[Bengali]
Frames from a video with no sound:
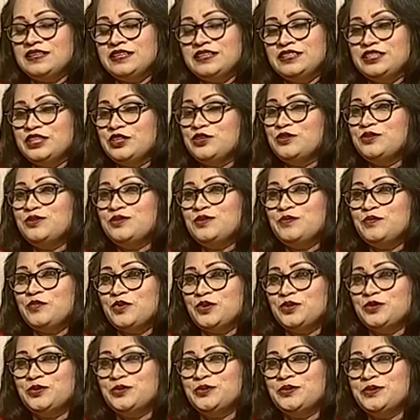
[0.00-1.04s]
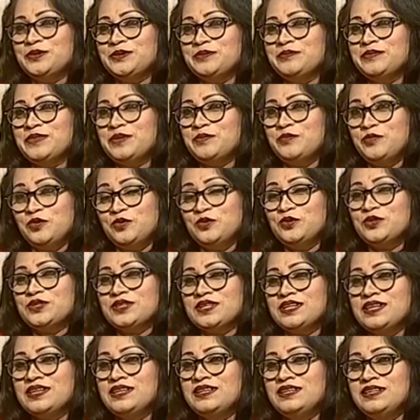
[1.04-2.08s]
যে কোনো পদক বা
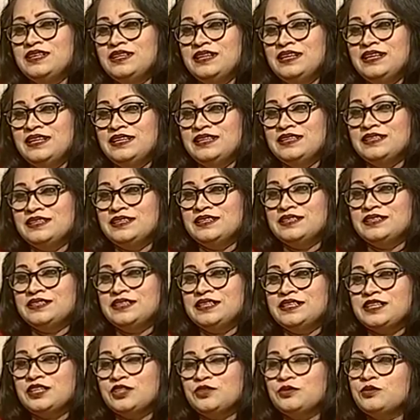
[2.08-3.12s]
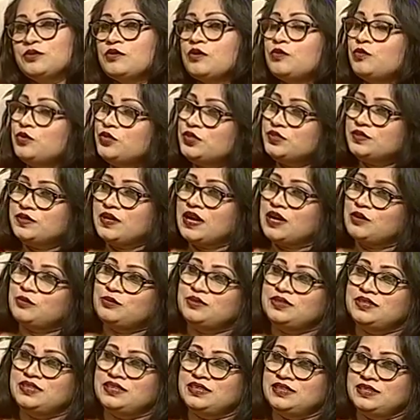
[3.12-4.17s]
পুরস্কার সেটা তো অবশ্যই
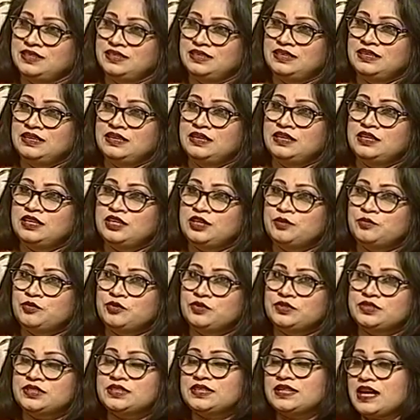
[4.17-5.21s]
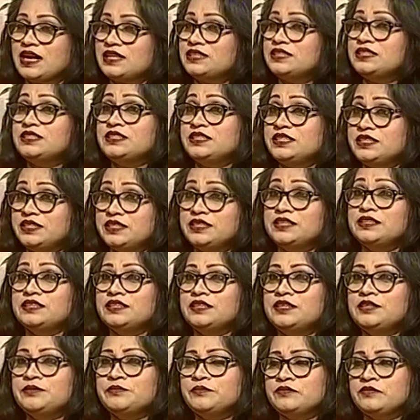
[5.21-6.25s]
আনন্দের এবং সেটা কাজের স্বীকৃতি
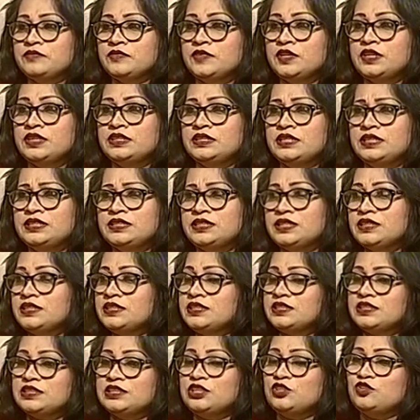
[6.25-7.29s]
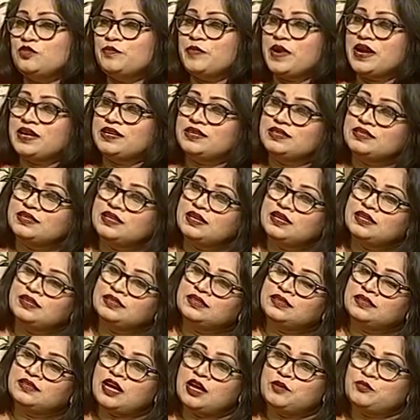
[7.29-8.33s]
সেই সাথে সাথে একটু বাড়িয়ে দেয়
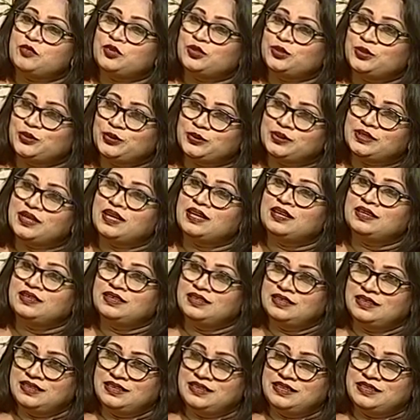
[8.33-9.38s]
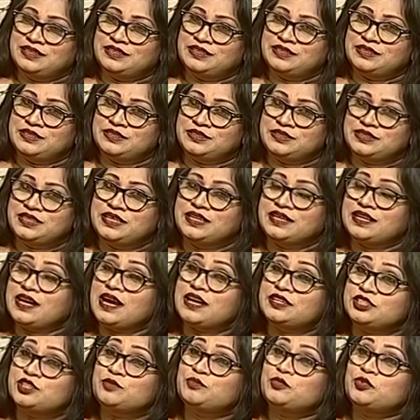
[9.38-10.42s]
দায়বদ্ধতা সেই
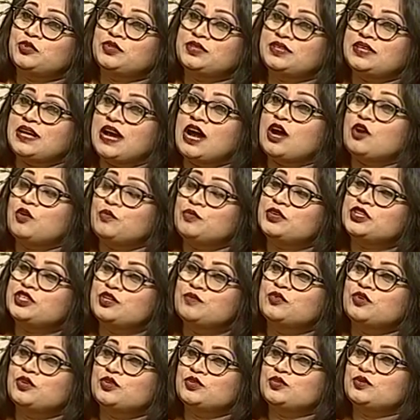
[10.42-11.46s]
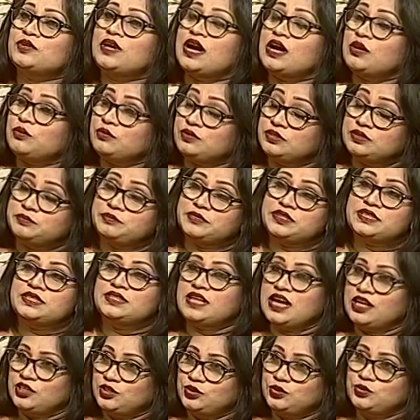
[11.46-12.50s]
কাজের প্রতি আরও বেশি মনোযোগ আরও বেশি
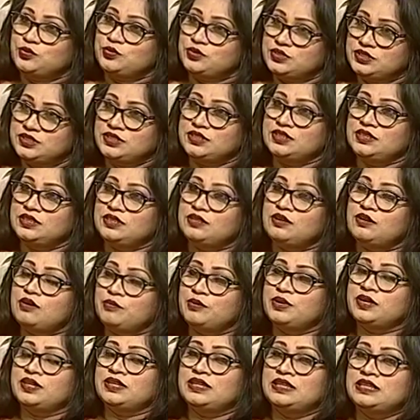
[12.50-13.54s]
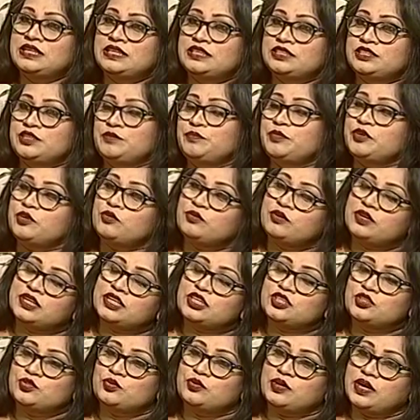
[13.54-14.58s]
দায়িত্বশীল হবার সে প্রেরণাটা
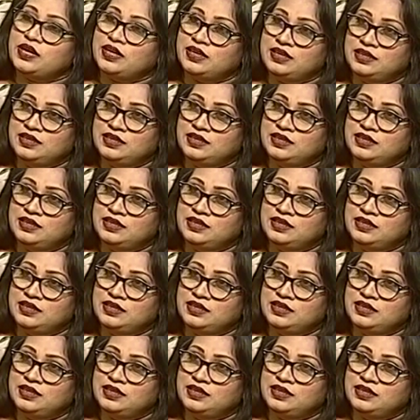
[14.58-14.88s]
যোগায়